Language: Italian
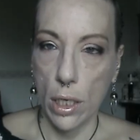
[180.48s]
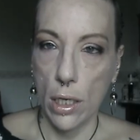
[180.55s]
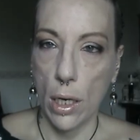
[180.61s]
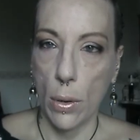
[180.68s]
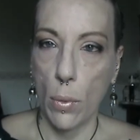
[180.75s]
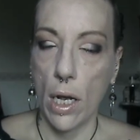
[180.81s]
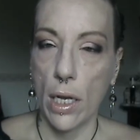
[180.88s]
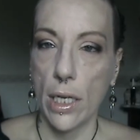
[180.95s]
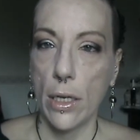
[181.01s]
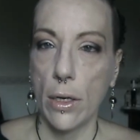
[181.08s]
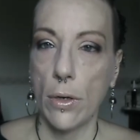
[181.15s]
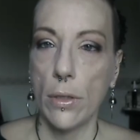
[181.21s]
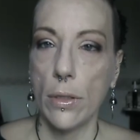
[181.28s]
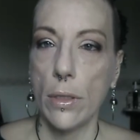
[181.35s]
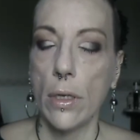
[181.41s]
della
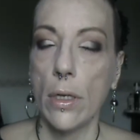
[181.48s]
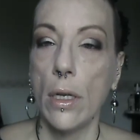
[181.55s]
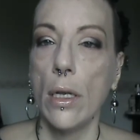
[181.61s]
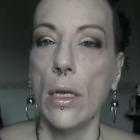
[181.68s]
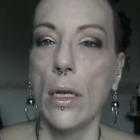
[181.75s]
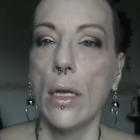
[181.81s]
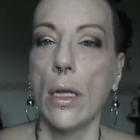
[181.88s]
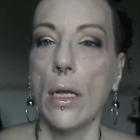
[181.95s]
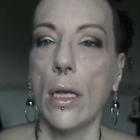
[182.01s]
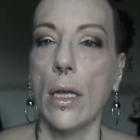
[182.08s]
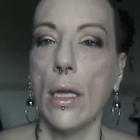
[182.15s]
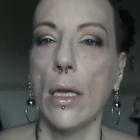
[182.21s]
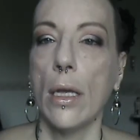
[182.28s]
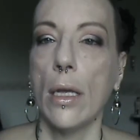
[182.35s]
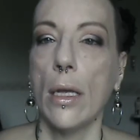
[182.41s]
Wycon
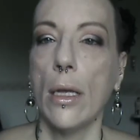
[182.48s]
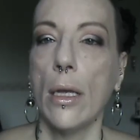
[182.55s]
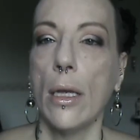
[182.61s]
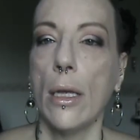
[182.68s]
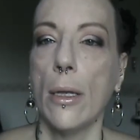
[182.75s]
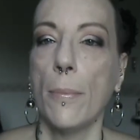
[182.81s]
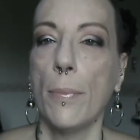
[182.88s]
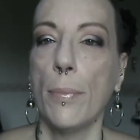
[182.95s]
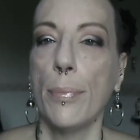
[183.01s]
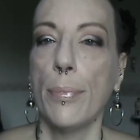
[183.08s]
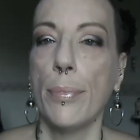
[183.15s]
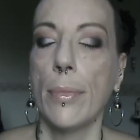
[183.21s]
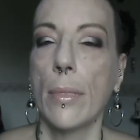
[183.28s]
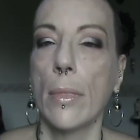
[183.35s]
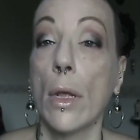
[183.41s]
e,
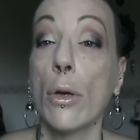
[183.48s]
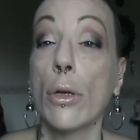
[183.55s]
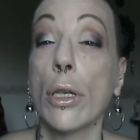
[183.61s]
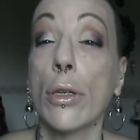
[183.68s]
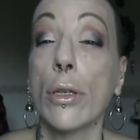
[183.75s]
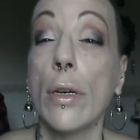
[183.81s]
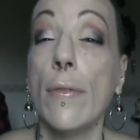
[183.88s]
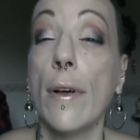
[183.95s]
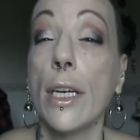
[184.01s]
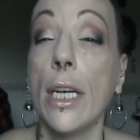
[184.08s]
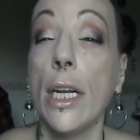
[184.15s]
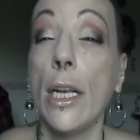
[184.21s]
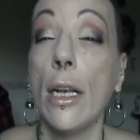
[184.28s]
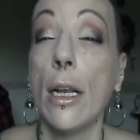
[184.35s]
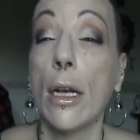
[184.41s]
um, ho usato il
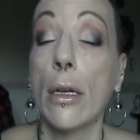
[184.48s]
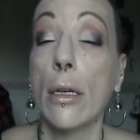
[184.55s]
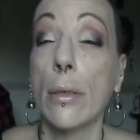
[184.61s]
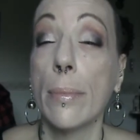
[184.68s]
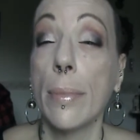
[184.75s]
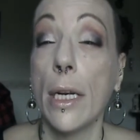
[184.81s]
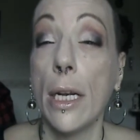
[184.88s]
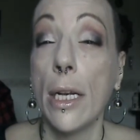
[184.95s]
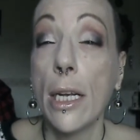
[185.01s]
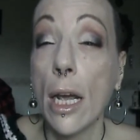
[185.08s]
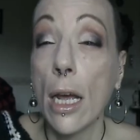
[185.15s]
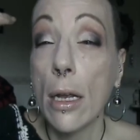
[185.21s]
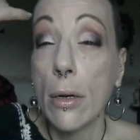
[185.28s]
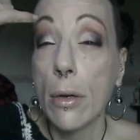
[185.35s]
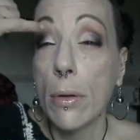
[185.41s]
vanilla per il
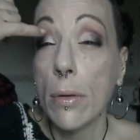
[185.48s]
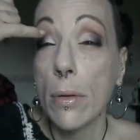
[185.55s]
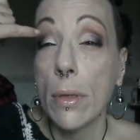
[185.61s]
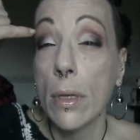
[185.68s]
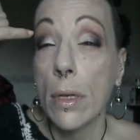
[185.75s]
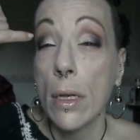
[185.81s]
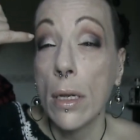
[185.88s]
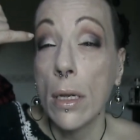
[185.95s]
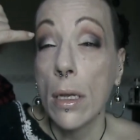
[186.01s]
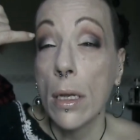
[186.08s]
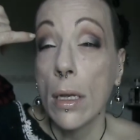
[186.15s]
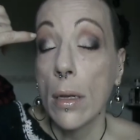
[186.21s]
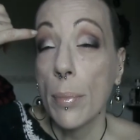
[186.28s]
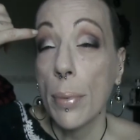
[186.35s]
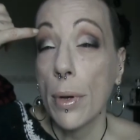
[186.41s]
chiaro
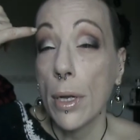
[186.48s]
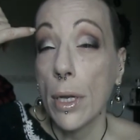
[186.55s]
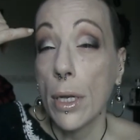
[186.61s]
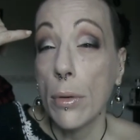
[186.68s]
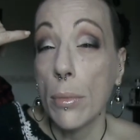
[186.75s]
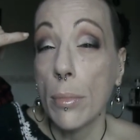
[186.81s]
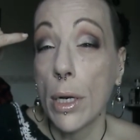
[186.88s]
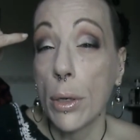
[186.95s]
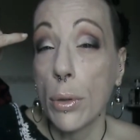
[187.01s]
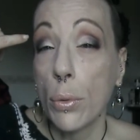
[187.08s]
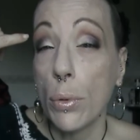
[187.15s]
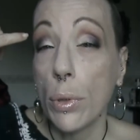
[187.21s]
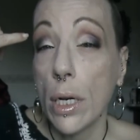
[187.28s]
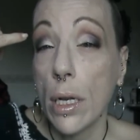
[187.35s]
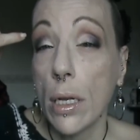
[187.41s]
poi un
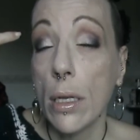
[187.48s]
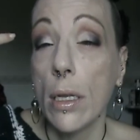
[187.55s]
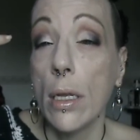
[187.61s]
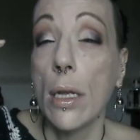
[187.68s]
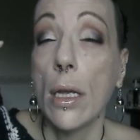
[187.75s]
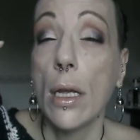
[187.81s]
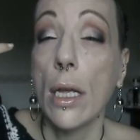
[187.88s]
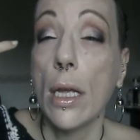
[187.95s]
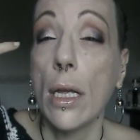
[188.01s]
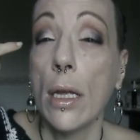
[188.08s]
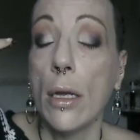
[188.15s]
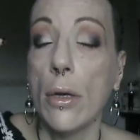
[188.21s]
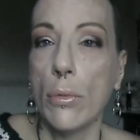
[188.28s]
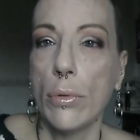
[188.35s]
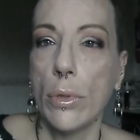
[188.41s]
marrone
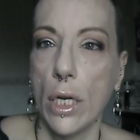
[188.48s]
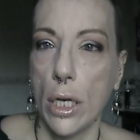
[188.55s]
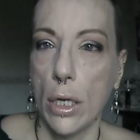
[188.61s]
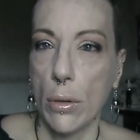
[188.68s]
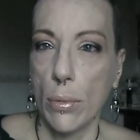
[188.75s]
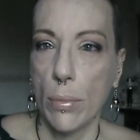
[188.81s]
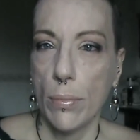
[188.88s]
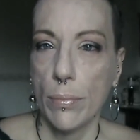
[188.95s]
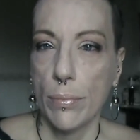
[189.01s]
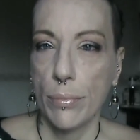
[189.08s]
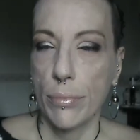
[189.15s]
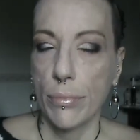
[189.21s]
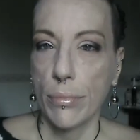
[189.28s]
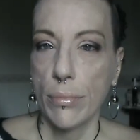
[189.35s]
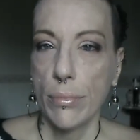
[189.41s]
e un nero
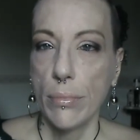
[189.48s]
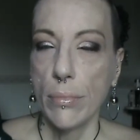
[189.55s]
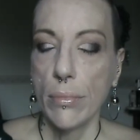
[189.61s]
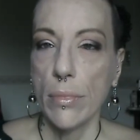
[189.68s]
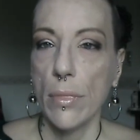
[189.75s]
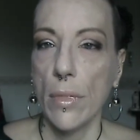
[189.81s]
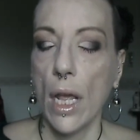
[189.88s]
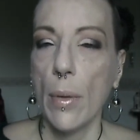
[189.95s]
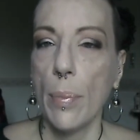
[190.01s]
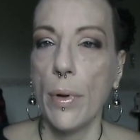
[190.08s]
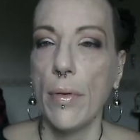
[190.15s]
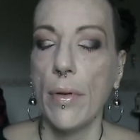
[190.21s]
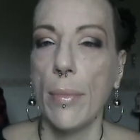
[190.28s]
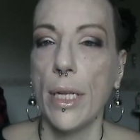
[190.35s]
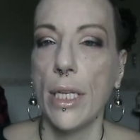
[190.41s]
e
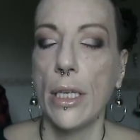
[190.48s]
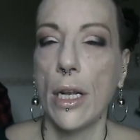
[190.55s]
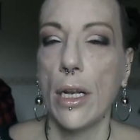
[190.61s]
poi ovviamente